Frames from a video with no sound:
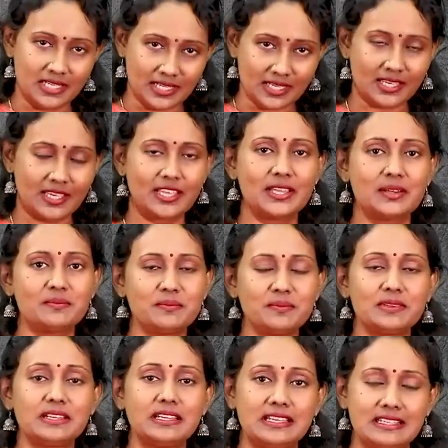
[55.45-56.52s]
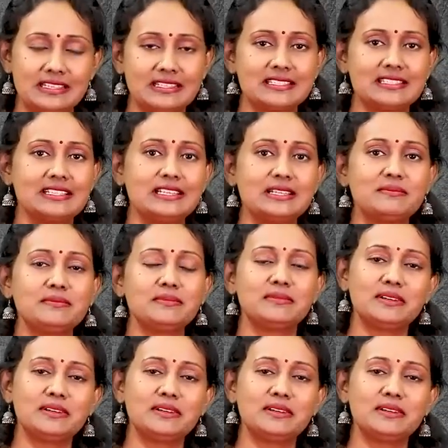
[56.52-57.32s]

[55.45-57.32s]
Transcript: இலக்கியம் இலக்கணம்